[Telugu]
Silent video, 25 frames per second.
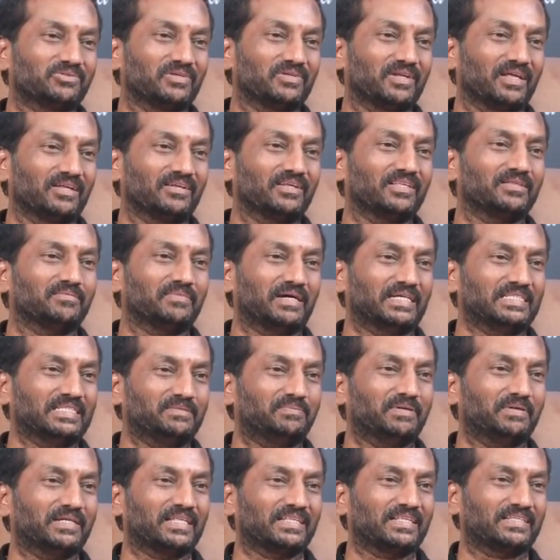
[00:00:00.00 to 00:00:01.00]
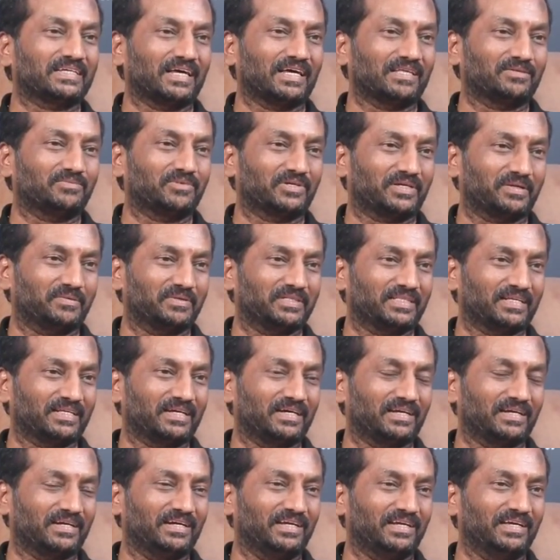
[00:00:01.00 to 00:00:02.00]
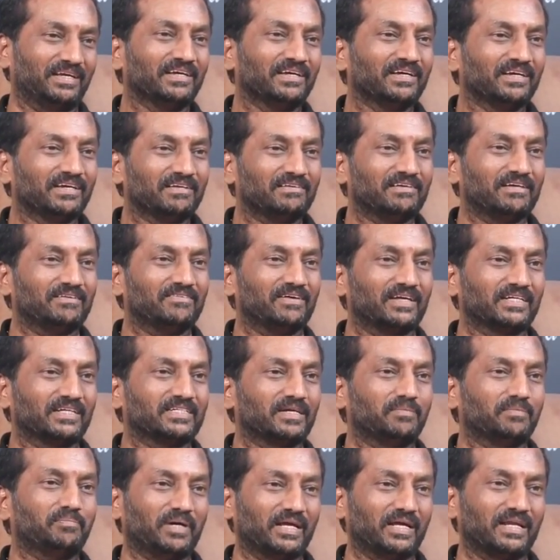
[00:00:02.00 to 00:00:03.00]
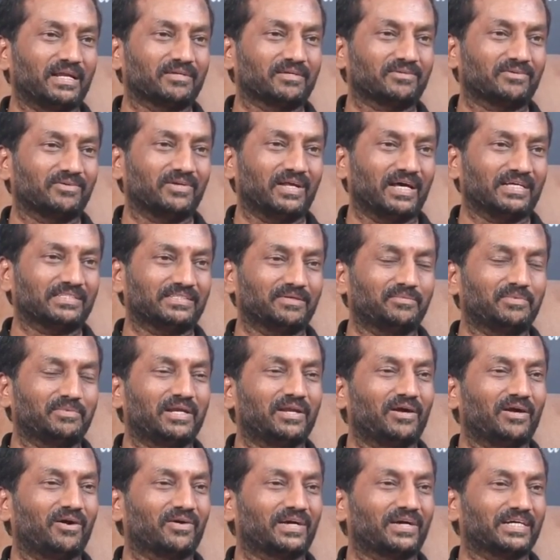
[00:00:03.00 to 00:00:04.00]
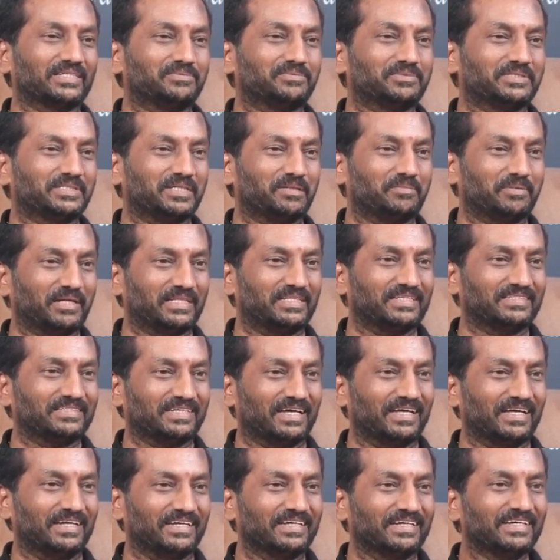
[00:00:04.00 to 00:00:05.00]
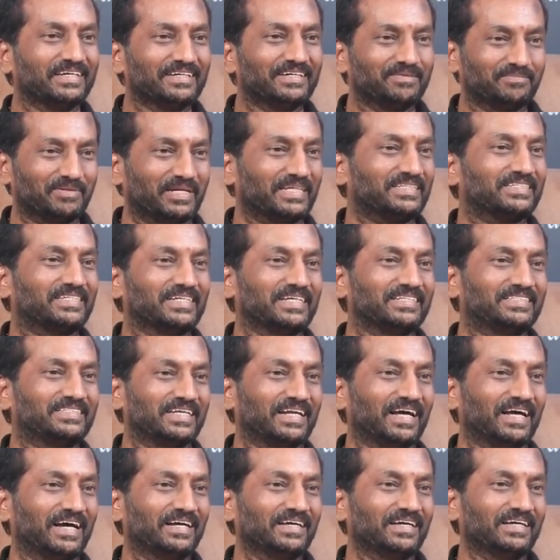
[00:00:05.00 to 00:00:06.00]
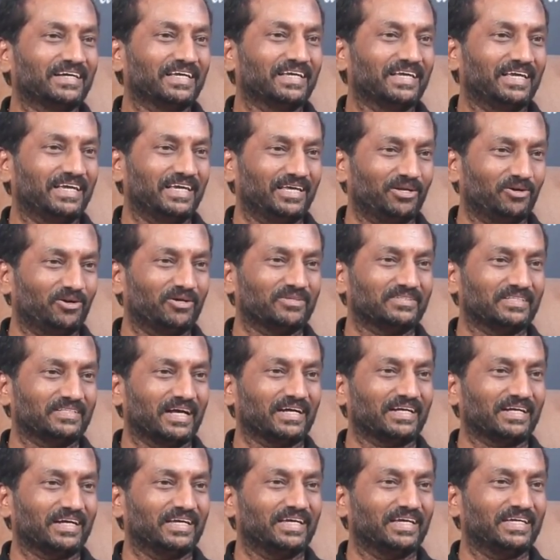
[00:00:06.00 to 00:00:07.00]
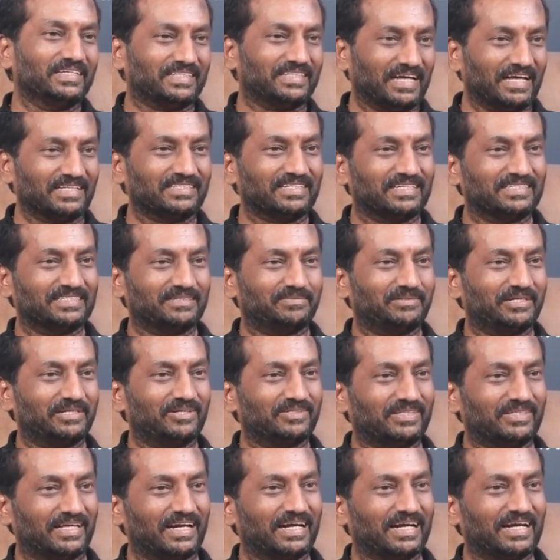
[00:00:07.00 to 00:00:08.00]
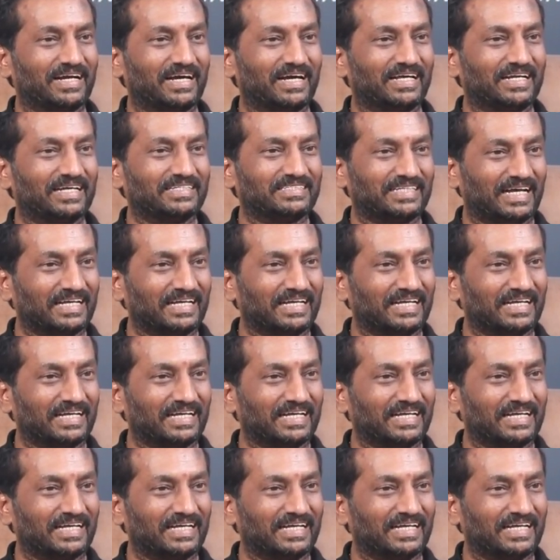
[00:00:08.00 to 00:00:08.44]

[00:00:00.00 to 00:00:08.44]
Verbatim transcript: చూస్తున్నారు ఇది మంచి పద్ధతి కాదు ముఖ్యమంత్రి గారని నేను వారికి చెప్పాలనుకున్న అసెంబ్లీలో అవకాశం ఇచ్చిన ప్రతిసారి ప్రశ్నించిన ఈ రోజు దాకా ఈ శాసనసభలో తెలంగాణ